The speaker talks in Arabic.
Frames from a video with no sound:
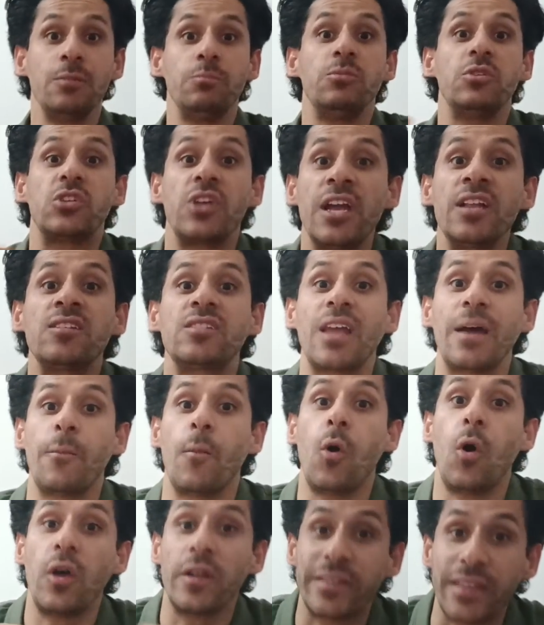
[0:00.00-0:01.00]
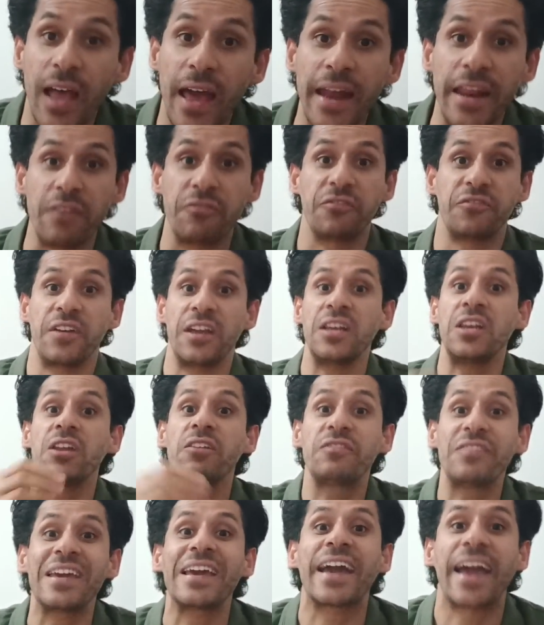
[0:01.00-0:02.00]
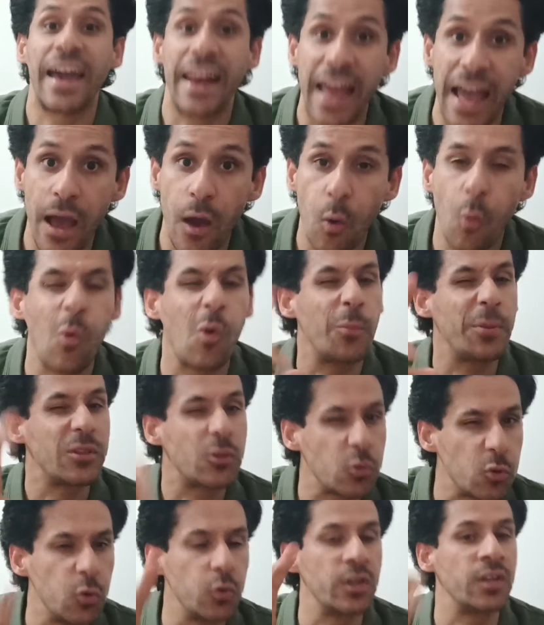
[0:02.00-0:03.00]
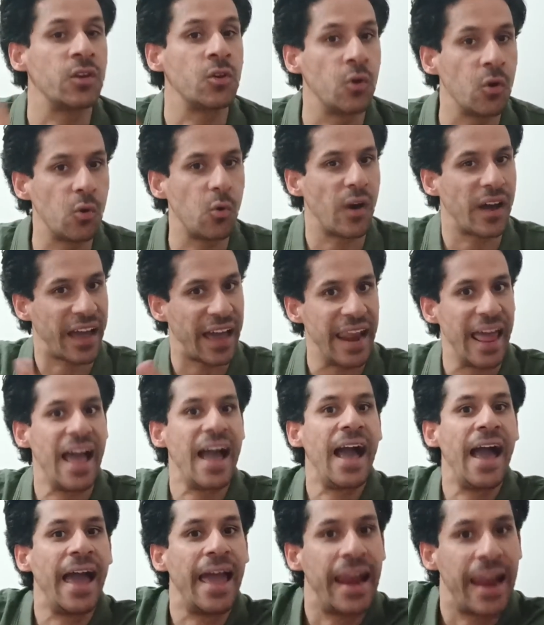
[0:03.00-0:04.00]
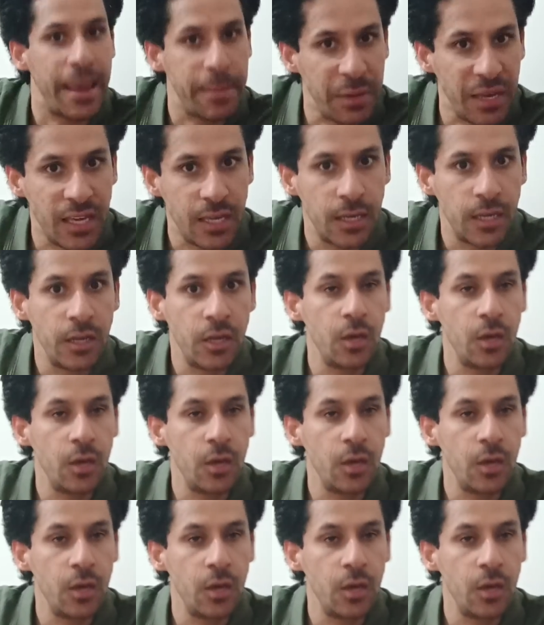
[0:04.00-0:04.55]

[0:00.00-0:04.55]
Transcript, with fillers: مش انت معترف ان في غلاء وبتقول ان هو غلاء عالمي